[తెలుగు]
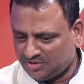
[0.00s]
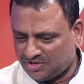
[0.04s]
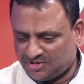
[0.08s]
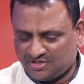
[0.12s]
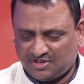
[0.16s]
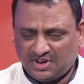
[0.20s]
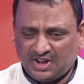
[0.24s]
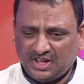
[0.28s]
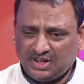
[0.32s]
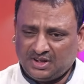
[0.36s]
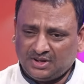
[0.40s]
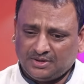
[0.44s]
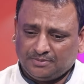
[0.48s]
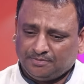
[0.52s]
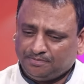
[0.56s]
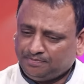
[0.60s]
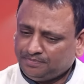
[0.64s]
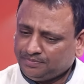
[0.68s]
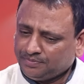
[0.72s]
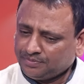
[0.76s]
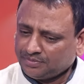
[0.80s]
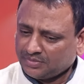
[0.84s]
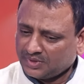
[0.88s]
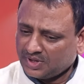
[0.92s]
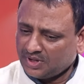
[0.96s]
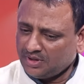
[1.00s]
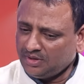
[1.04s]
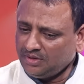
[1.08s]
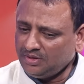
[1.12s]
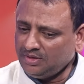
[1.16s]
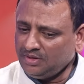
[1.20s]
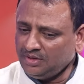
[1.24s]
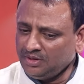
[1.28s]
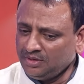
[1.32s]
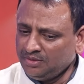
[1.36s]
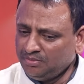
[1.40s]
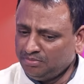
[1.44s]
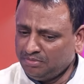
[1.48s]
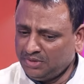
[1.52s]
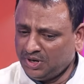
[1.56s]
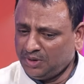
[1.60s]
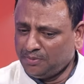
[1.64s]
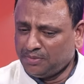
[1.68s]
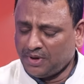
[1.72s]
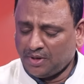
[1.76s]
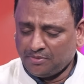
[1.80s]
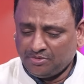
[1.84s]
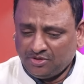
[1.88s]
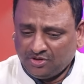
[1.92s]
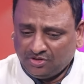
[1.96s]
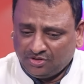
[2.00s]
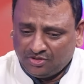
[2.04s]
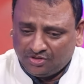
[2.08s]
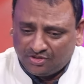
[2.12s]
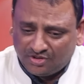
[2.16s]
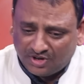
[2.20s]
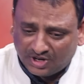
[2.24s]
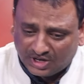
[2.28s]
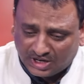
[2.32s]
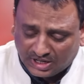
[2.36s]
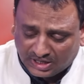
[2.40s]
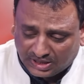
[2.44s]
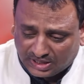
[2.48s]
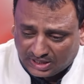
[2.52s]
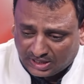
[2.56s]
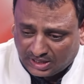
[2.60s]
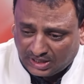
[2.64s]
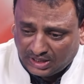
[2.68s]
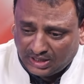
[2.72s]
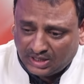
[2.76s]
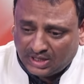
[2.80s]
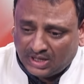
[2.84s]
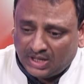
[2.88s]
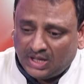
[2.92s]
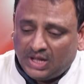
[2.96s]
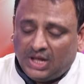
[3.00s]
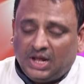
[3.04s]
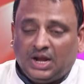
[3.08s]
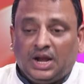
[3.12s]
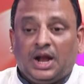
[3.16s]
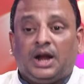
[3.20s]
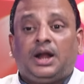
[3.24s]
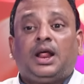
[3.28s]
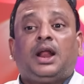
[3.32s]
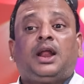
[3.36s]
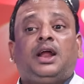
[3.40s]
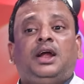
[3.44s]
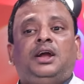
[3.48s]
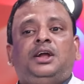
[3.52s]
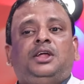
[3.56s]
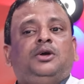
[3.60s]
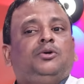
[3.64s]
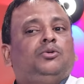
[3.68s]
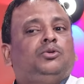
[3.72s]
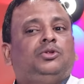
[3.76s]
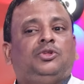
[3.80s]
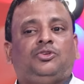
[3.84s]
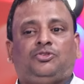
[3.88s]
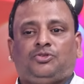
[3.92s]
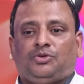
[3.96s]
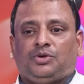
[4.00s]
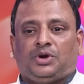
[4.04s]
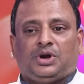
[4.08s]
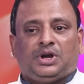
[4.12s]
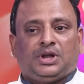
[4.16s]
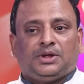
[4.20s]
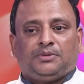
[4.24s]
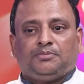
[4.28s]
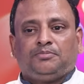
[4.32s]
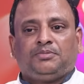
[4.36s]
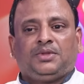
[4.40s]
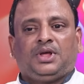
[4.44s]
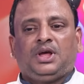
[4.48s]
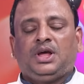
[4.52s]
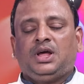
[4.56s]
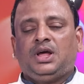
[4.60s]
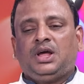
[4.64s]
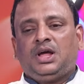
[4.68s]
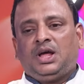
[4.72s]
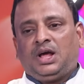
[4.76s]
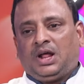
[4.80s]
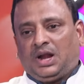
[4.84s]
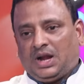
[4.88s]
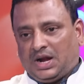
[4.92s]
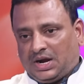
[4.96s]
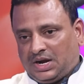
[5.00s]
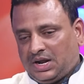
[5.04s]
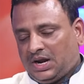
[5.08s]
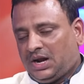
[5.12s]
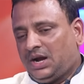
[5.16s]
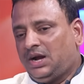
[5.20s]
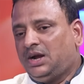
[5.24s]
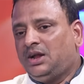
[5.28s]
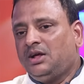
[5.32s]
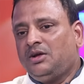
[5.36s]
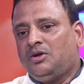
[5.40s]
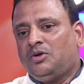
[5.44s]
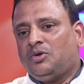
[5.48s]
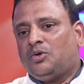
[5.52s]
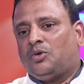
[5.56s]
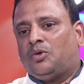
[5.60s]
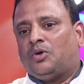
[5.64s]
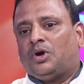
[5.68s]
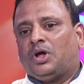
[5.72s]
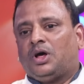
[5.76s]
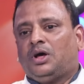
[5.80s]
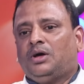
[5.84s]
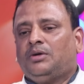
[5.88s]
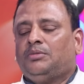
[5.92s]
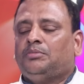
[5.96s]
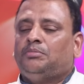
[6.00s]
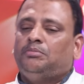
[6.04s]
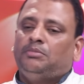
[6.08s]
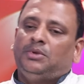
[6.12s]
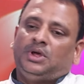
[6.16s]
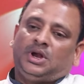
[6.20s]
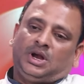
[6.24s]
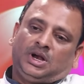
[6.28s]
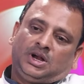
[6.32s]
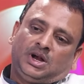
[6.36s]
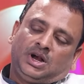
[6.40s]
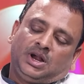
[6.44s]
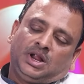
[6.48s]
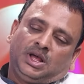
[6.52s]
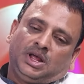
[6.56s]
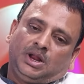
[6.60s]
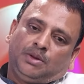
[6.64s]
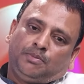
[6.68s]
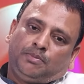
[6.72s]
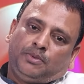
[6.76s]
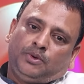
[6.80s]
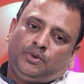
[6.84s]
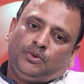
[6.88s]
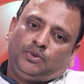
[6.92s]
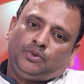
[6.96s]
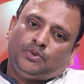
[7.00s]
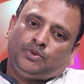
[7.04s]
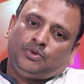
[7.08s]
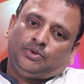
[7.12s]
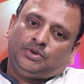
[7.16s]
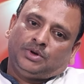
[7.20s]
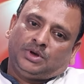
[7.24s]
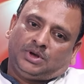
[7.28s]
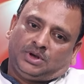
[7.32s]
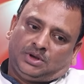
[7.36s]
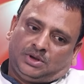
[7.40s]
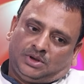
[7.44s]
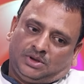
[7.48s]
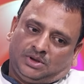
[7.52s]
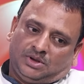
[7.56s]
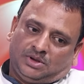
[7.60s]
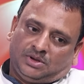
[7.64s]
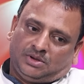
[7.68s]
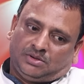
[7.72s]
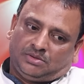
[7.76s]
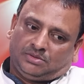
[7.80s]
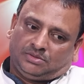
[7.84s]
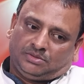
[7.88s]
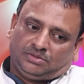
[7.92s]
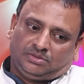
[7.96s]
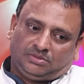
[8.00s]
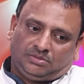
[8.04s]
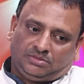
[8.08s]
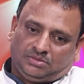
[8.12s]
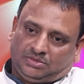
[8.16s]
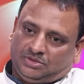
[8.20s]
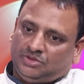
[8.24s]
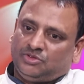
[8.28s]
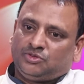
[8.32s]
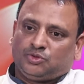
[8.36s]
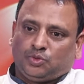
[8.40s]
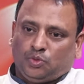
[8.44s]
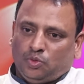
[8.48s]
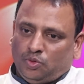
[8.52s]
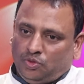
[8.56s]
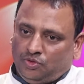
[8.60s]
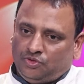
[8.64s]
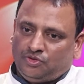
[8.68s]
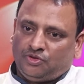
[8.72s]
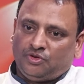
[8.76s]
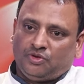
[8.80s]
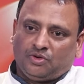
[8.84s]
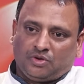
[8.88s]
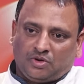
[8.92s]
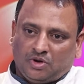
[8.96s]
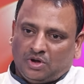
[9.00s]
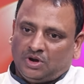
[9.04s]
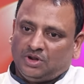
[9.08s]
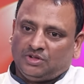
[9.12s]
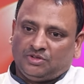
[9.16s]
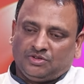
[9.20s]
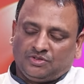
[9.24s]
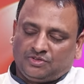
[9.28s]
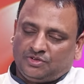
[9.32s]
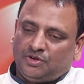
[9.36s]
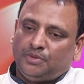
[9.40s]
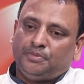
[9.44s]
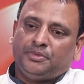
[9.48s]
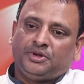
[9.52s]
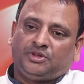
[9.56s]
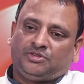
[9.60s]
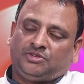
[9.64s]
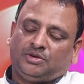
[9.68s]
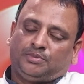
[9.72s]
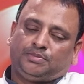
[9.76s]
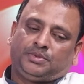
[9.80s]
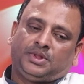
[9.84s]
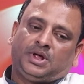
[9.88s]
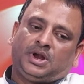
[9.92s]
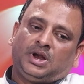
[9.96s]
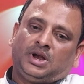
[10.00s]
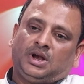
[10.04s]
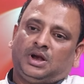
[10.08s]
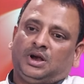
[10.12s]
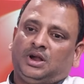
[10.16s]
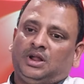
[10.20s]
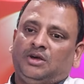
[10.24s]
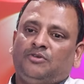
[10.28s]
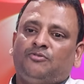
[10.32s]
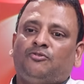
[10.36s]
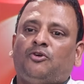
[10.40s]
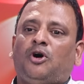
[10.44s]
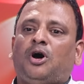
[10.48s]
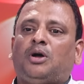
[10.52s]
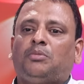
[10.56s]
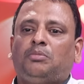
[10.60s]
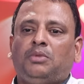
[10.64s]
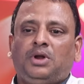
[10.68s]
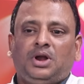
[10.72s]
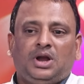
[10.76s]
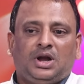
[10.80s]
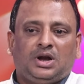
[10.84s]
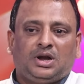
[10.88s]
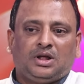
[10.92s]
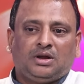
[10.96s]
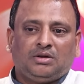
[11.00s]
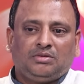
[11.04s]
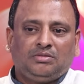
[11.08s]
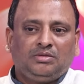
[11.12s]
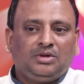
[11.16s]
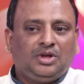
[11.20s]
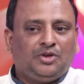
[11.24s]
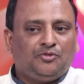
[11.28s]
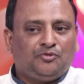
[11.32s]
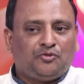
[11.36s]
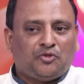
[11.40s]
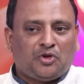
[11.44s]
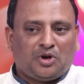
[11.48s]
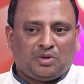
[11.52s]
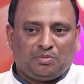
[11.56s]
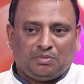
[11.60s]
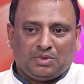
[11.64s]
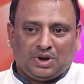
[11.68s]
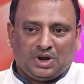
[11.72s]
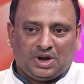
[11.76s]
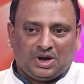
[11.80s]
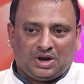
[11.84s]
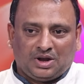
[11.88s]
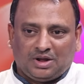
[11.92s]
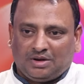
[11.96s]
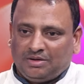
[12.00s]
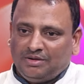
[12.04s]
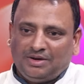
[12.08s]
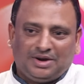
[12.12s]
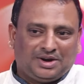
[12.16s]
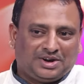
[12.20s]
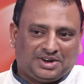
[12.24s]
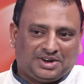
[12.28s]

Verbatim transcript: జస్ట్ లైక్ మీరు ఇప్పుడు అబ్జర్వ్ చేసినట్టయితే లెటర్ రైటింగ్ ఉంది చూడండి లెటర్ రైటింగ్లో కూడా మీరు అటెండ్ అయినప్పుడు స్కూల్స్లో కాలేజెస్లో మీరు చెప్తారు ఏంటంటే ఫార్మల్ లెటరు ఇన్ఫార్మల్ లెటరు